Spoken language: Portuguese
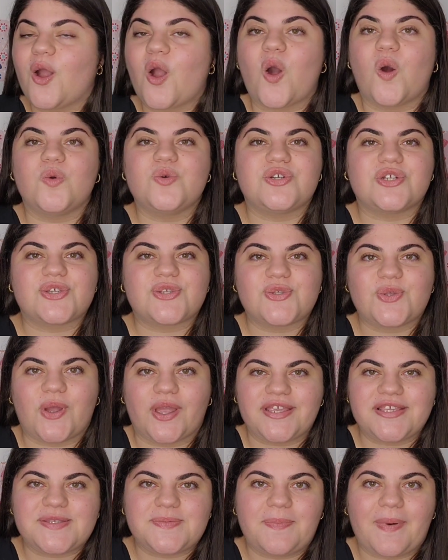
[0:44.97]

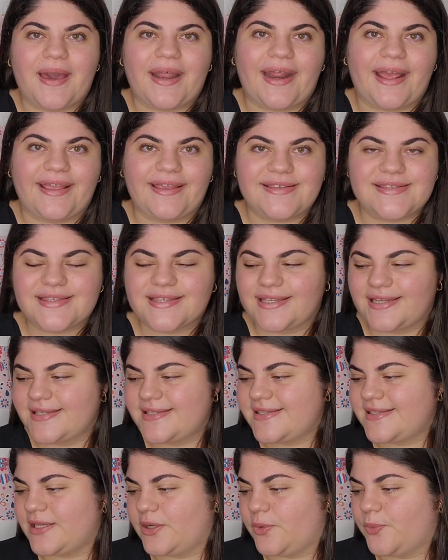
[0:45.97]
Condições para a
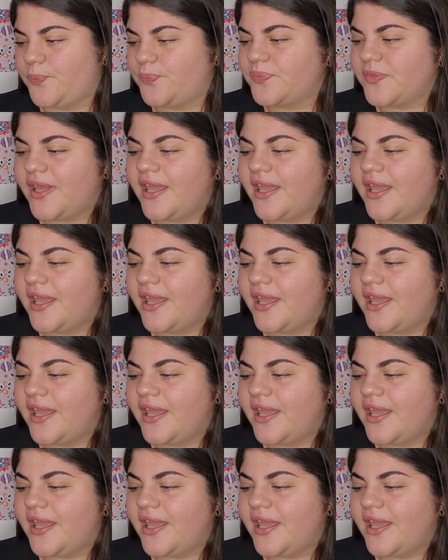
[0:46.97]
inscrição: